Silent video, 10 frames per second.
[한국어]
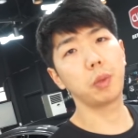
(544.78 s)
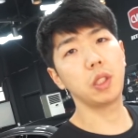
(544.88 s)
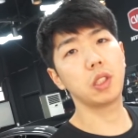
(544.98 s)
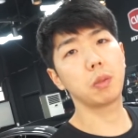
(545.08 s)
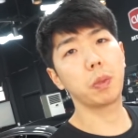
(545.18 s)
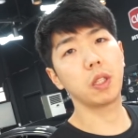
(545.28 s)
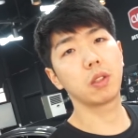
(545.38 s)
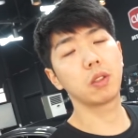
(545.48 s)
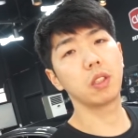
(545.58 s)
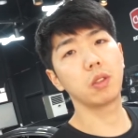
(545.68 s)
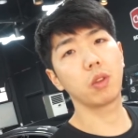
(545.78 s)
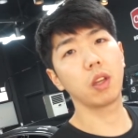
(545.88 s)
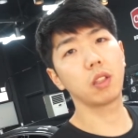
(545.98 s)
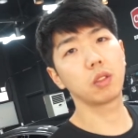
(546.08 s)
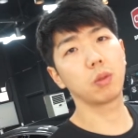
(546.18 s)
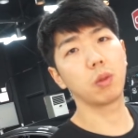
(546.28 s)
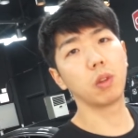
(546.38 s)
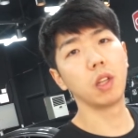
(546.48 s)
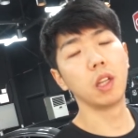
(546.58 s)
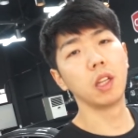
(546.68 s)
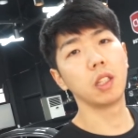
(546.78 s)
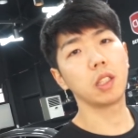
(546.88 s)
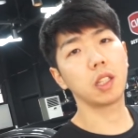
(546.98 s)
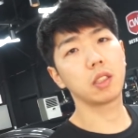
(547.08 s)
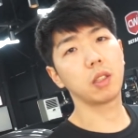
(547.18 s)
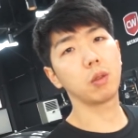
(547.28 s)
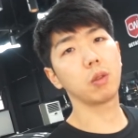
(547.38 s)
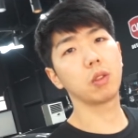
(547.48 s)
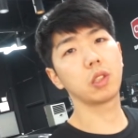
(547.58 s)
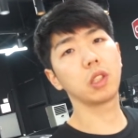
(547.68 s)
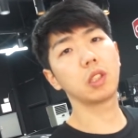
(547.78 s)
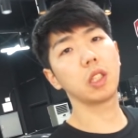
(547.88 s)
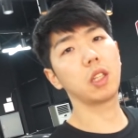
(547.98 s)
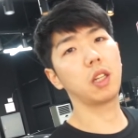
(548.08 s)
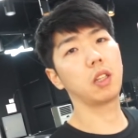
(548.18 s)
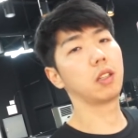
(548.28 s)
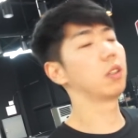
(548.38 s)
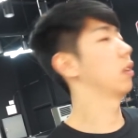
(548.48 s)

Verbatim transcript: 피니쉬 패드를 이용해 가지고 약재로 전체 다